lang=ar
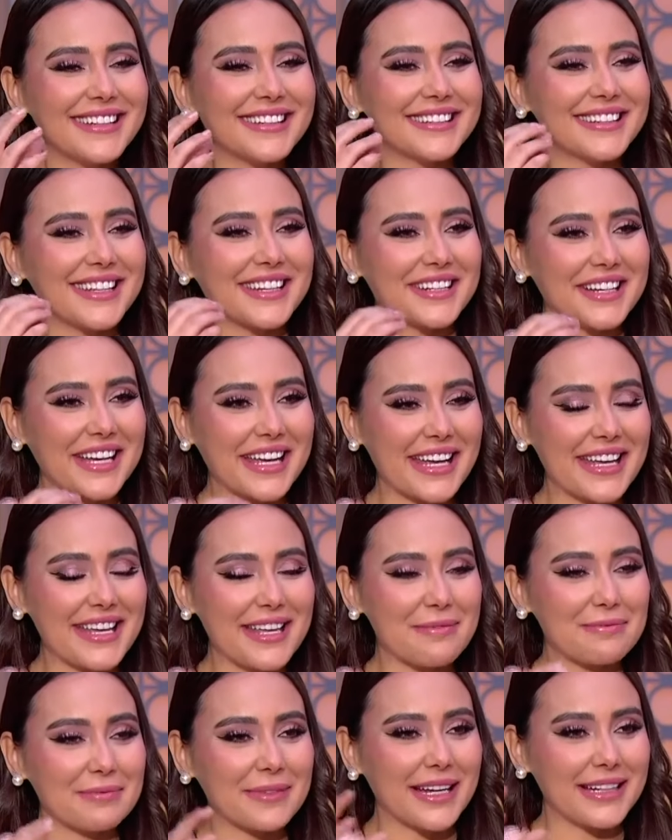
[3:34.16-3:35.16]

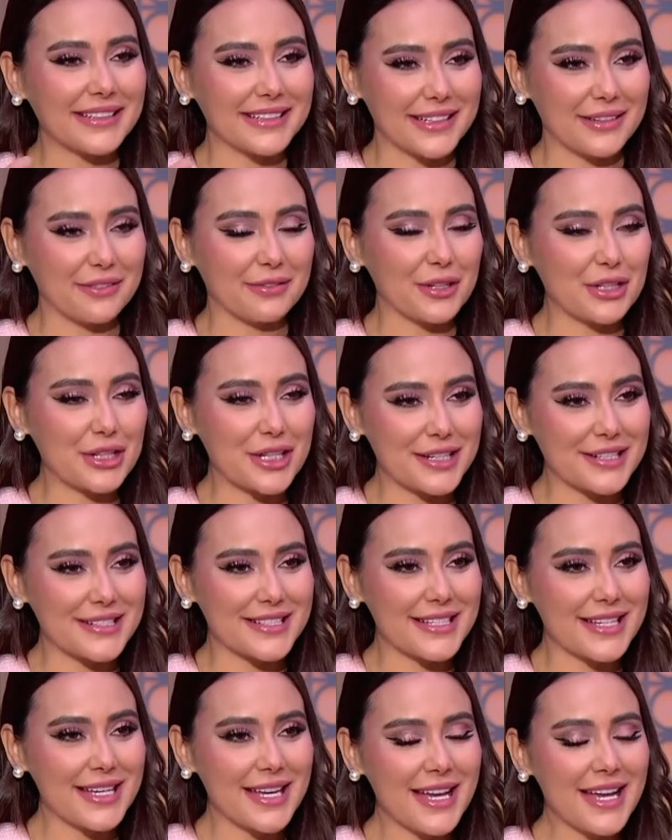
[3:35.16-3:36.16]
التاريخيه بتاعت الفتره
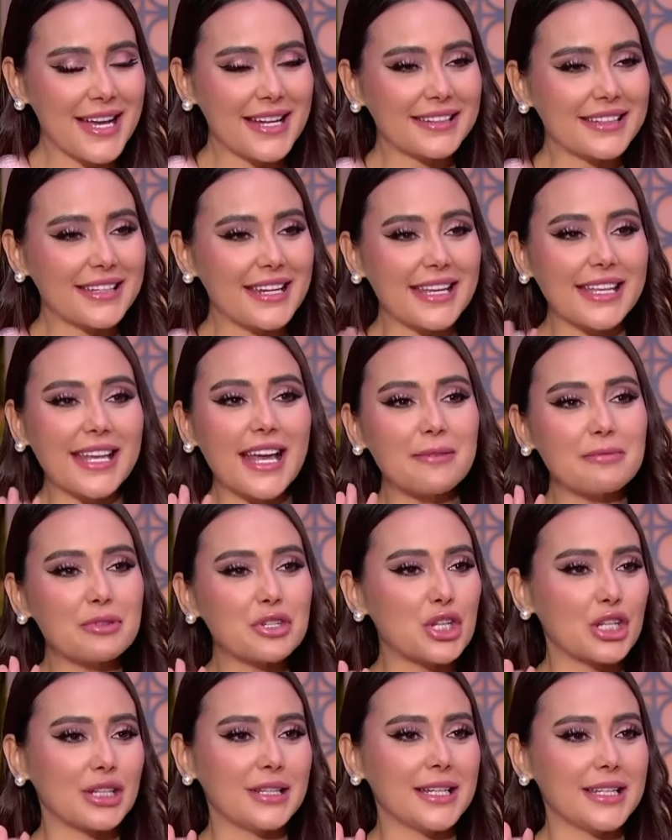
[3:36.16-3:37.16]
دي تلاقيها
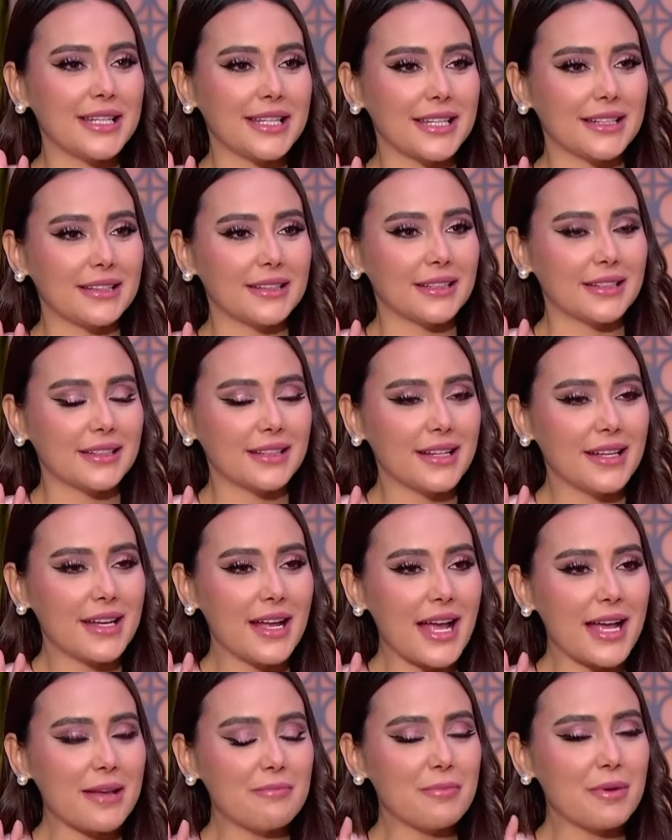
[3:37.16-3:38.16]
بتشدني جدا
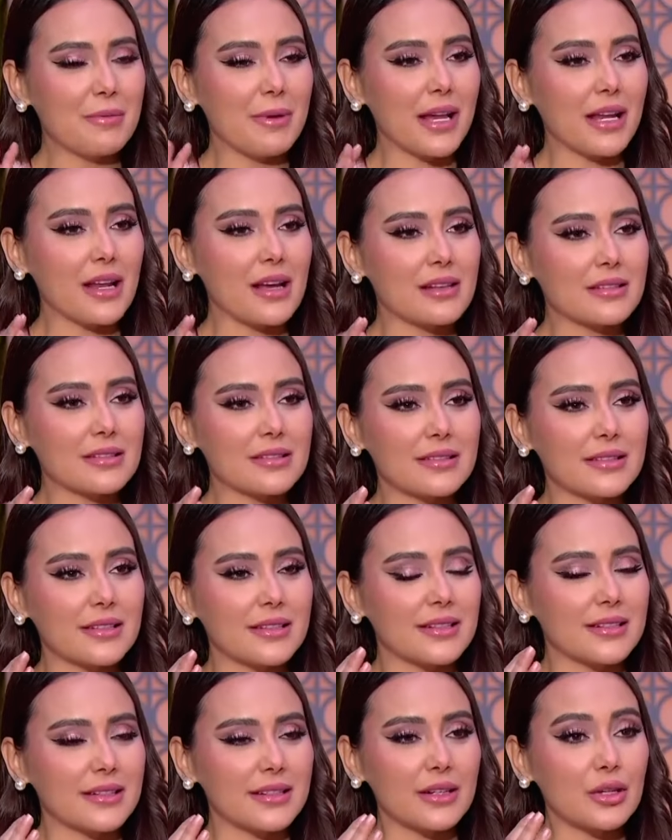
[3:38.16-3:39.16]
بحب بقى العصر
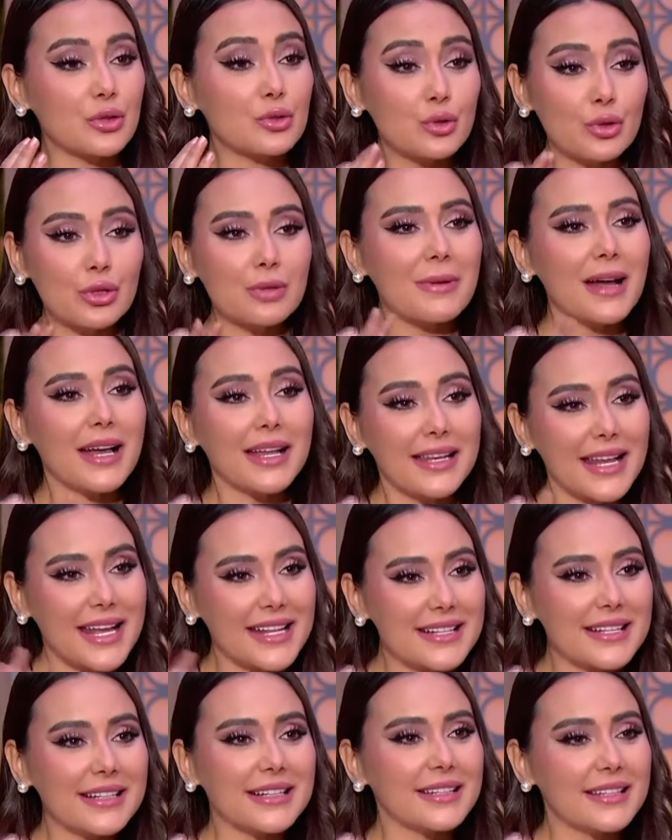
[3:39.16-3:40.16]
العصور بقى
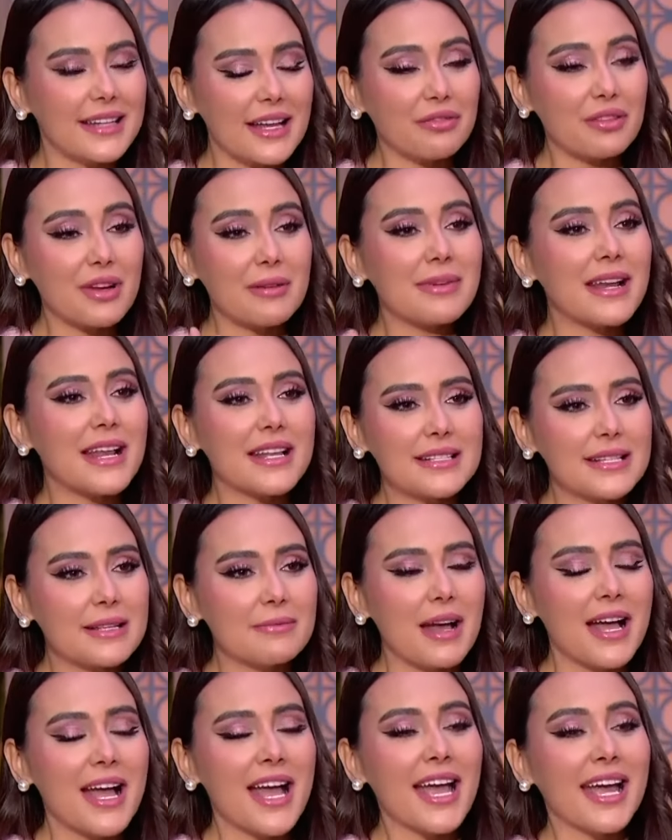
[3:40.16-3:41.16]
الافلام
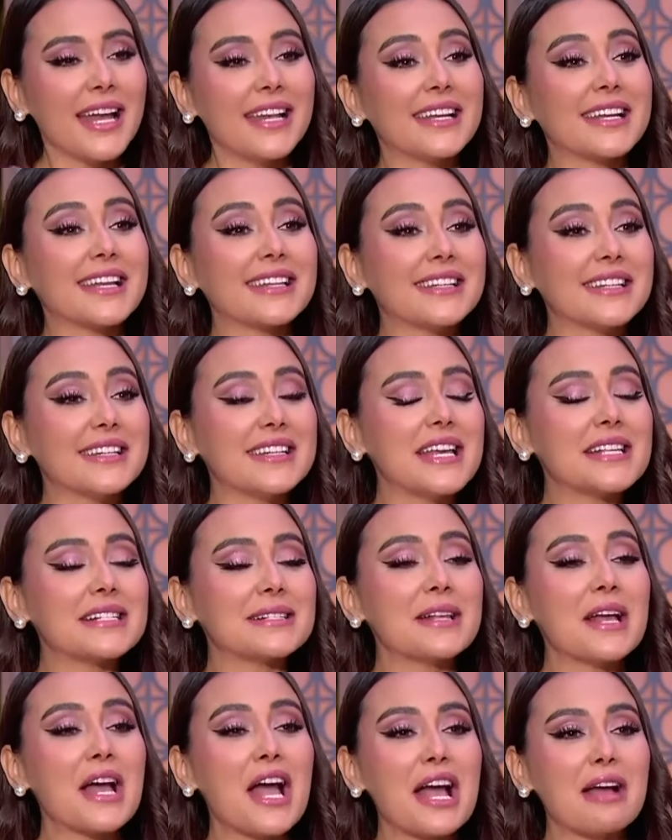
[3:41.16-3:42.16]
القديمه اللي كانت الناس
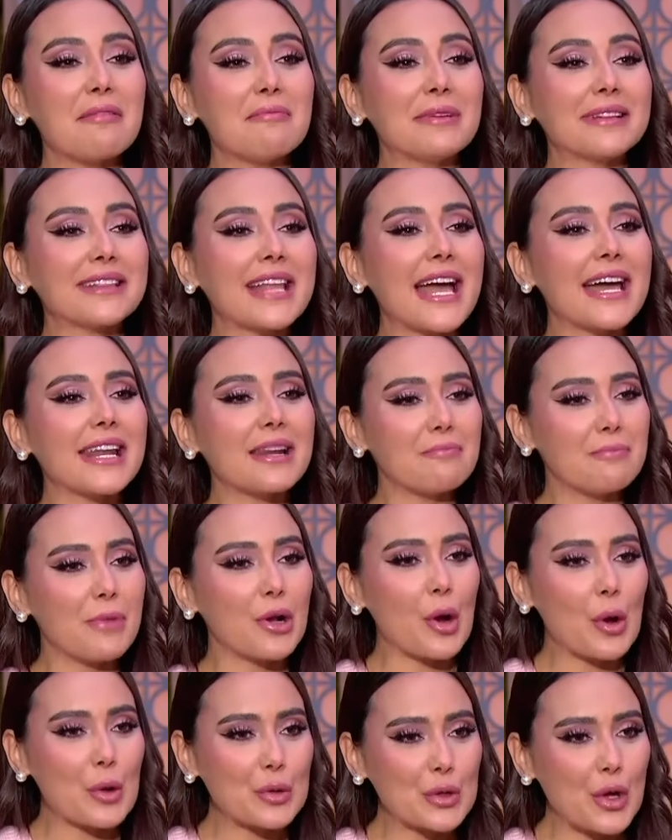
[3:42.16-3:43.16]
الحياة. بتحارب
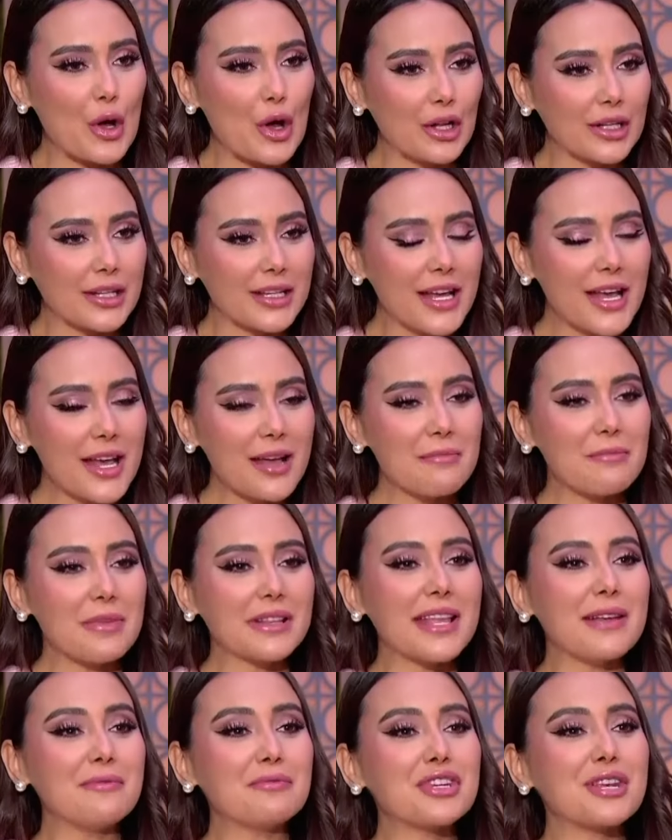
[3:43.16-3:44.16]
بالحصان
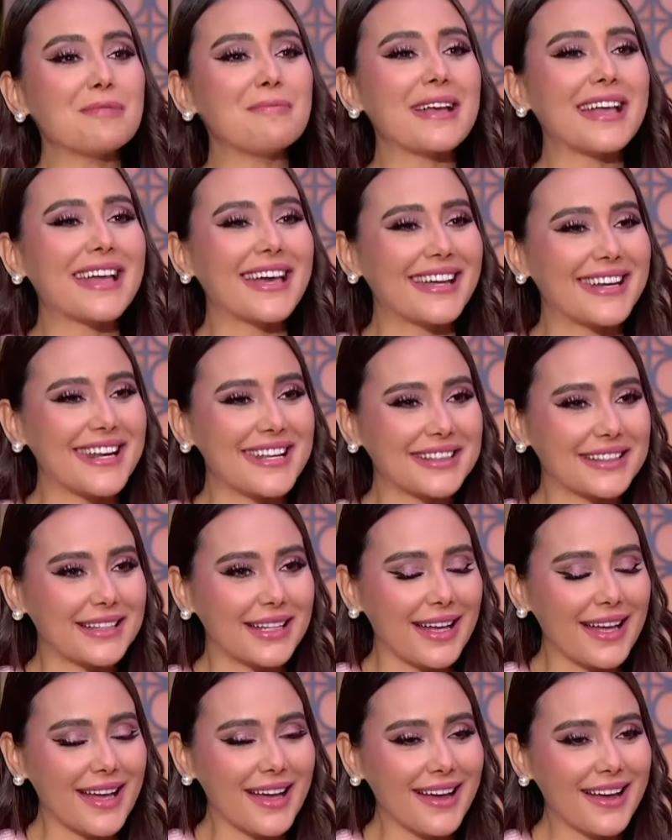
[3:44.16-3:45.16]
بتمشي بالكاريتا
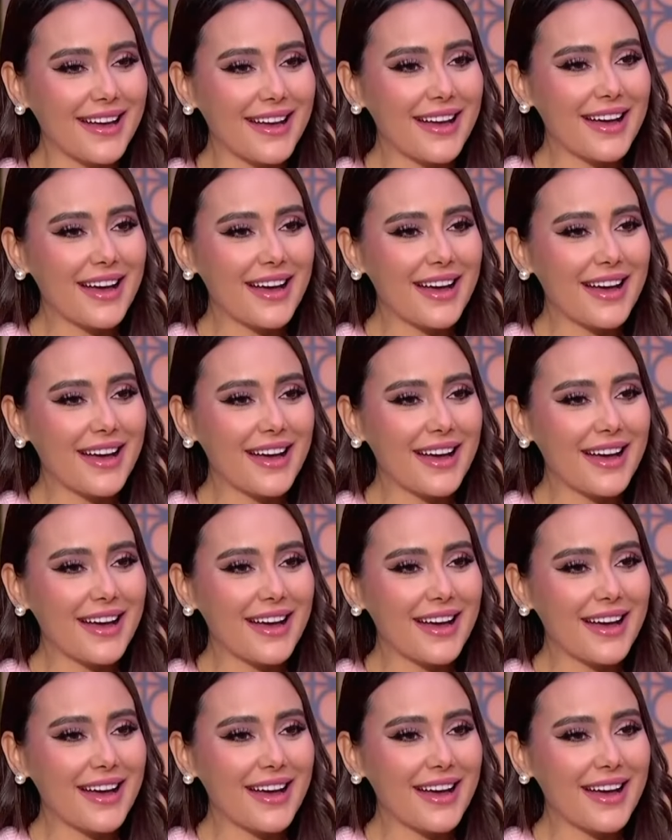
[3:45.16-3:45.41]
وتطلع تجيب